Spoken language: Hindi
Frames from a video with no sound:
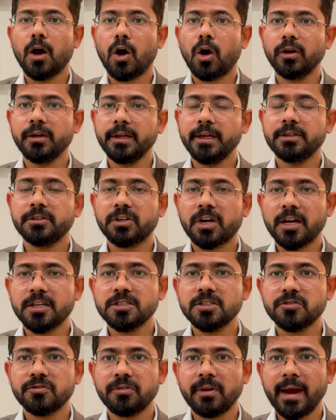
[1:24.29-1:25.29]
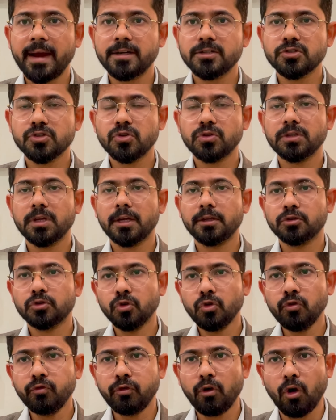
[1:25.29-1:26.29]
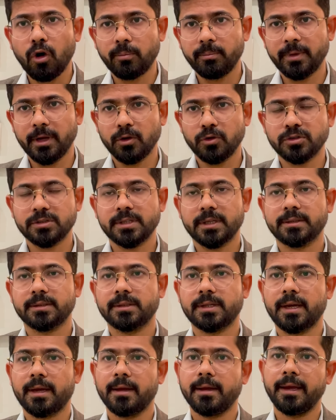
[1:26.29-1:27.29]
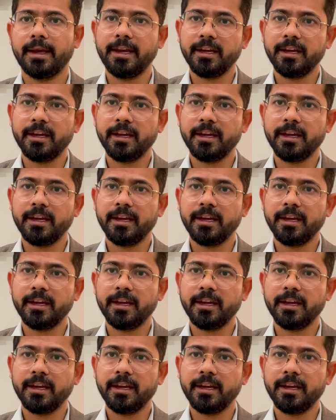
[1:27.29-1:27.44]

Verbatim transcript: और ये ट्रांस फैट जो होता है दो फॉर्म में हो सकता है